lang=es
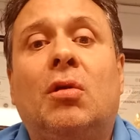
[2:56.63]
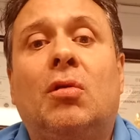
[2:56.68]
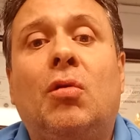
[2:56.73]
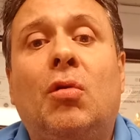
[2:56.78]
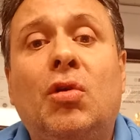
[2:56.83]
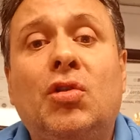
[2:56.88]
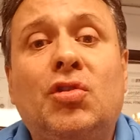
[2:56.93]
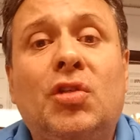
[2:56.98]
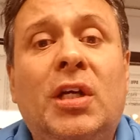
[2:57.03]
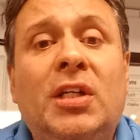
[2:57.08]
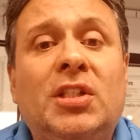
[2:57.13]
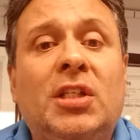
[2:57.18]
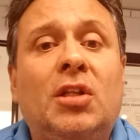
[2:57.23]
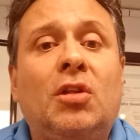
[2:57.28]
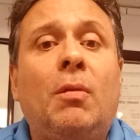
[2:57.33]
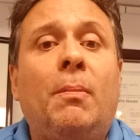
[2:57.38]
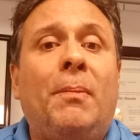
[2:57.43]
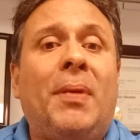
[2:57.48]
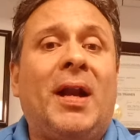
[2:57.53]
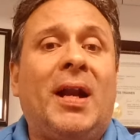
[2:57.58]
no lo estoy
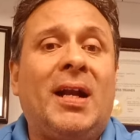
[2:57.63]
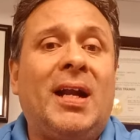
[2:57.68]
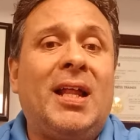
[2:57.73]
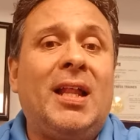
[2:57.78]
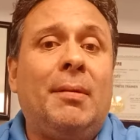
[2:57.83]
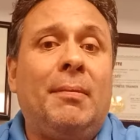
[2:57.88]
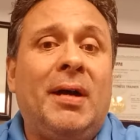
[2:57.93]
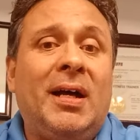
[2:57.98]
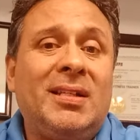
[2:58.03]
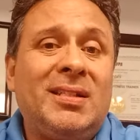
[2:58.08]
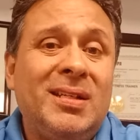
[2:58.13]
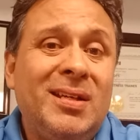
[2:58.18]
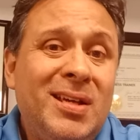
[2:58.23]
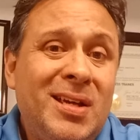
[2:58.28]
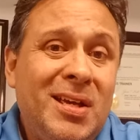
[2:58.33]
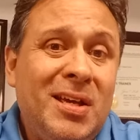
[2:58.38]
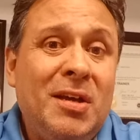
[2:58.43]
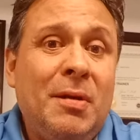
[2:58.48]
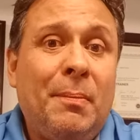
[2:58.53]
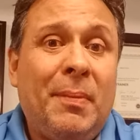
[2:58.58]
haciendo para nada más,
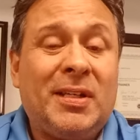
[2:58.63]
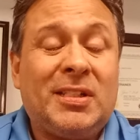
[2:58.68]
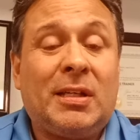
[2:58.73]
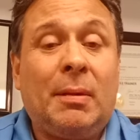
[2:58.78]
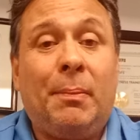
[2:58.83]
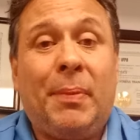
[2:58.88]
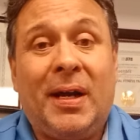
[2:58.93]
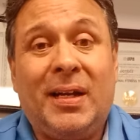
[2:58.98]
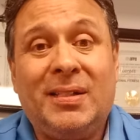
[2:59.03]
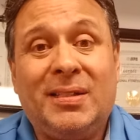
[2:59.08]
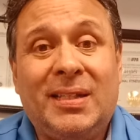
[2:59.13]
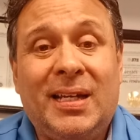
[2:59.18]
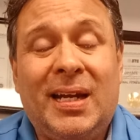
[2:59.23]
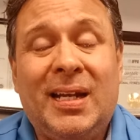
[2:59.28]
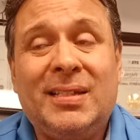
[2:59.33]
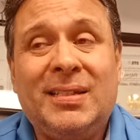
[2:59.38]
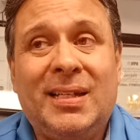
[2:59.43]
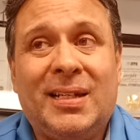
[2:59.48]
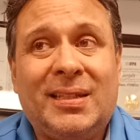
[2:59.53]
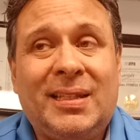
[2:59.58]
más que para estar
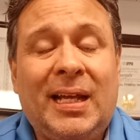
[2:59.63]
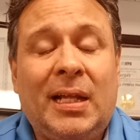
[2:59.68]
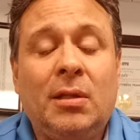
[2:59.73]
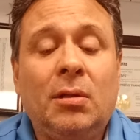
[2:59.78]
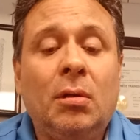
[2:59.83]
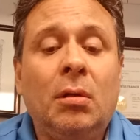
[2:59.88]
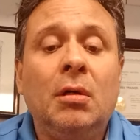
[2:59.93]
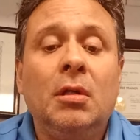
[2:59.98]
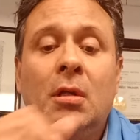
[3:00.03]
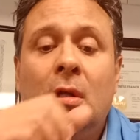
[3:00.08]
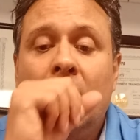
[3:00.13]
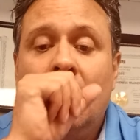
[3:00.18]
acertando